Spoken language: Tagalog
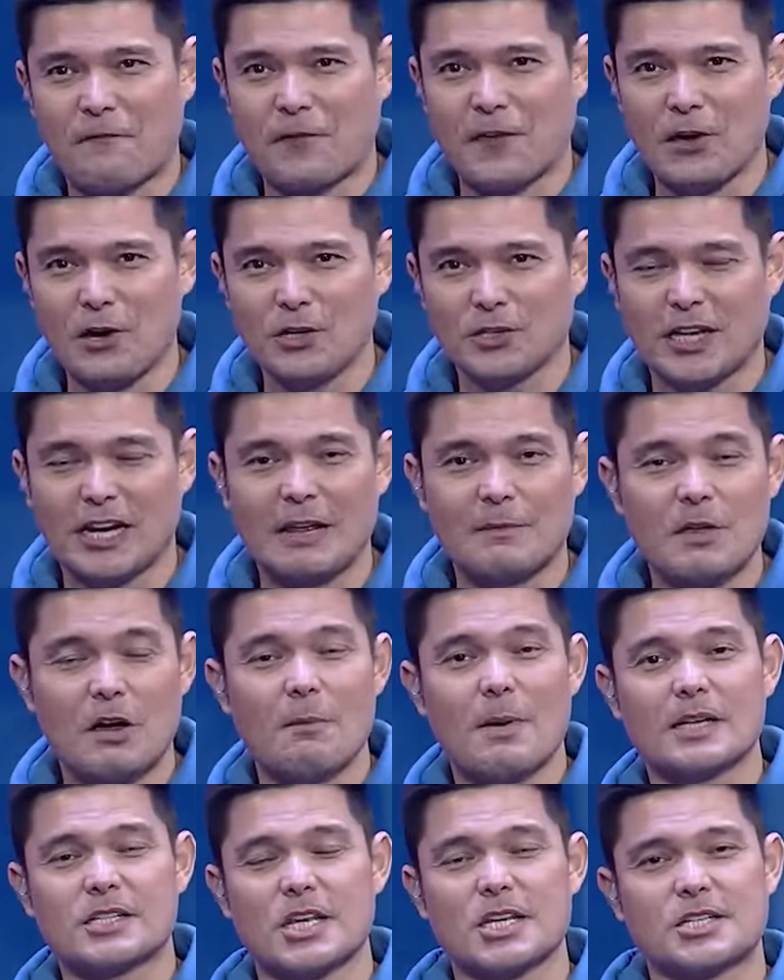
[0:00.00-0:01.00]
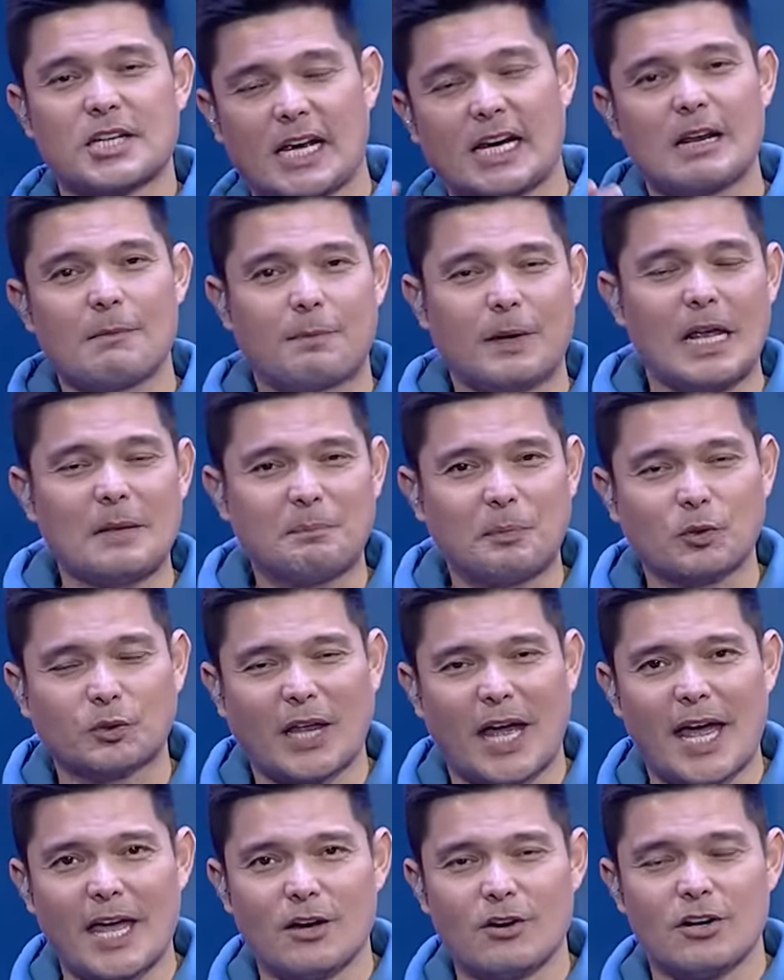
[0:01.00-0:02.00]
Feud. Alam niyo, magse-celebrate po
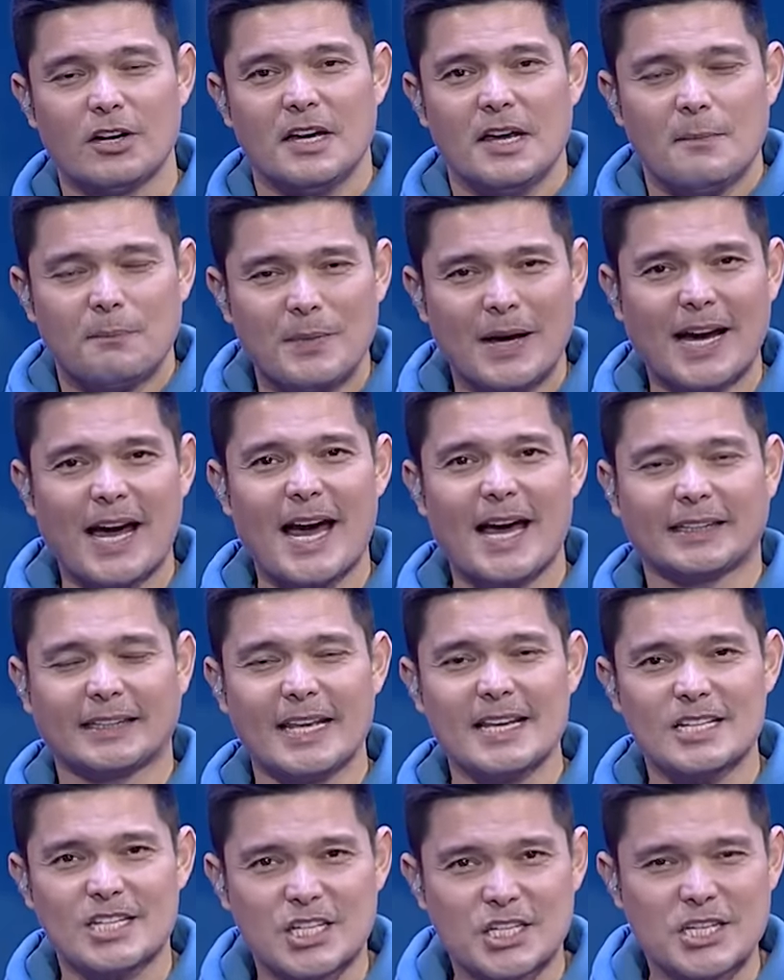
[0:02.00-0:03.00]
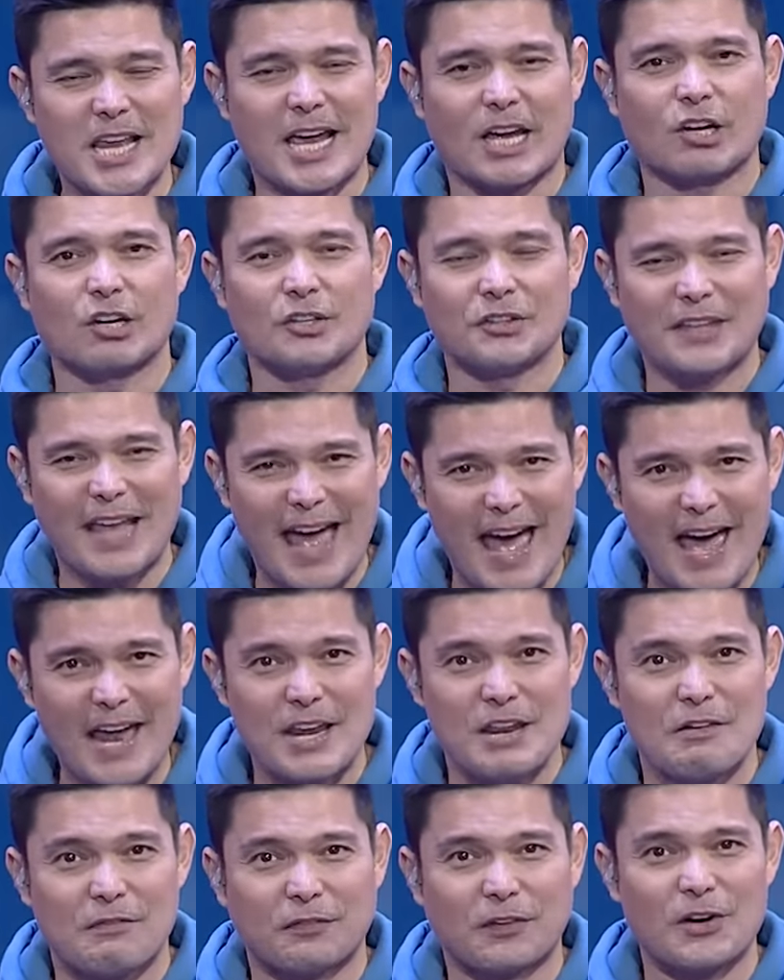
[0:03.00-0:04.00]
tayo ng ating second
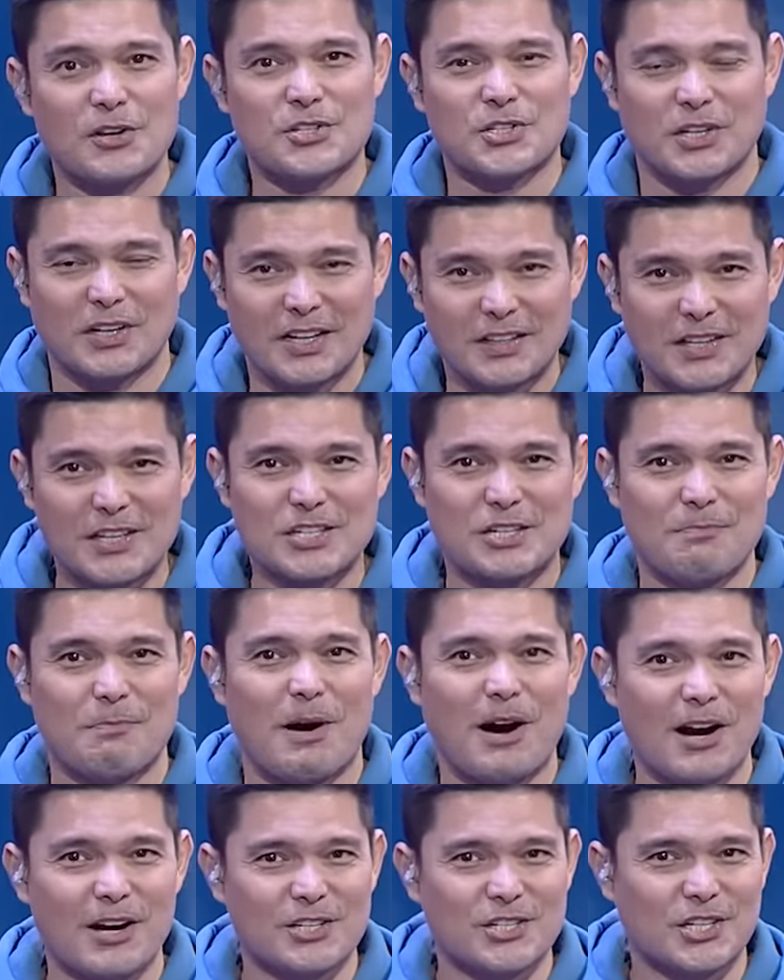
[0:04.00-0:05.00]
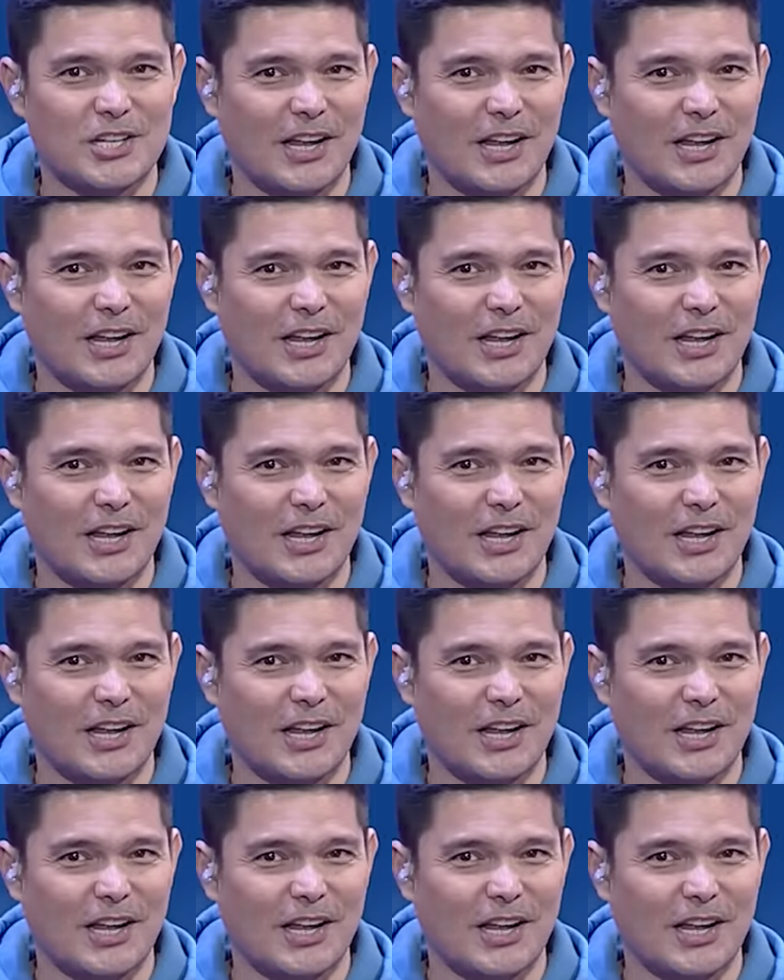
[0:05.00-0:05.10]
anniversary this March.